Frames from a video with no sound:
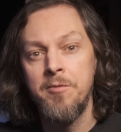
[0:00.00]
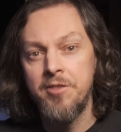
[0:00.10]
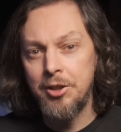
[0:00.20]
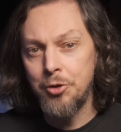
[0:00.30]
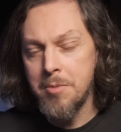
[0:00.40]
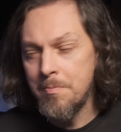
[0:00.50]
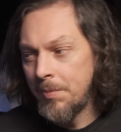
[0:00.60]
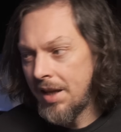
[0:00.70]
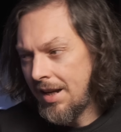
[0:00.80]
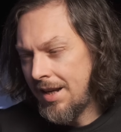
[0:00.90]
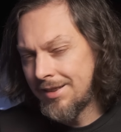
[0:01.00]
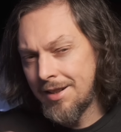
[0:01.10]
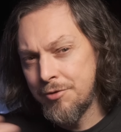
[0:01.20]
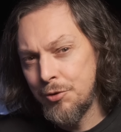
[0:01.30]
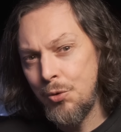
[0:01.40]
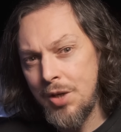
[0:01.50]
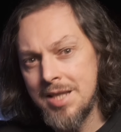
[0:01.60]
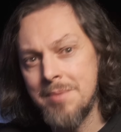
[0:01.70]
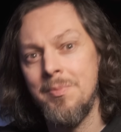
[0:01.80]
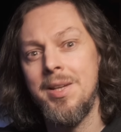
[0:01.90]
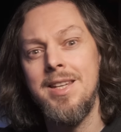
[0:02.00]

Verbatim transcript: в котором электрофутуризм,